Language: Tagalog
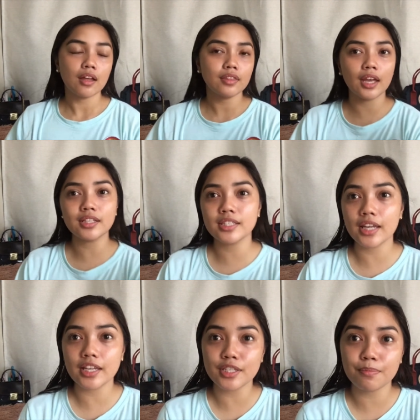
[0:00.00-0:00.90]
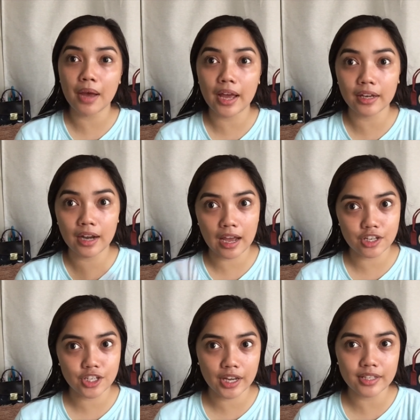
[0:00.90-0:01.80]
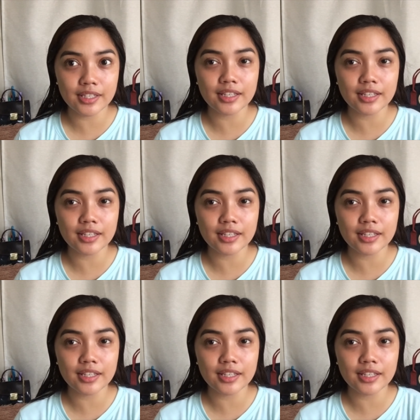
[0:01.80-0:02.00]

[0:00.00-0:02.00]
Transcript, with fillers: Next is my lashes.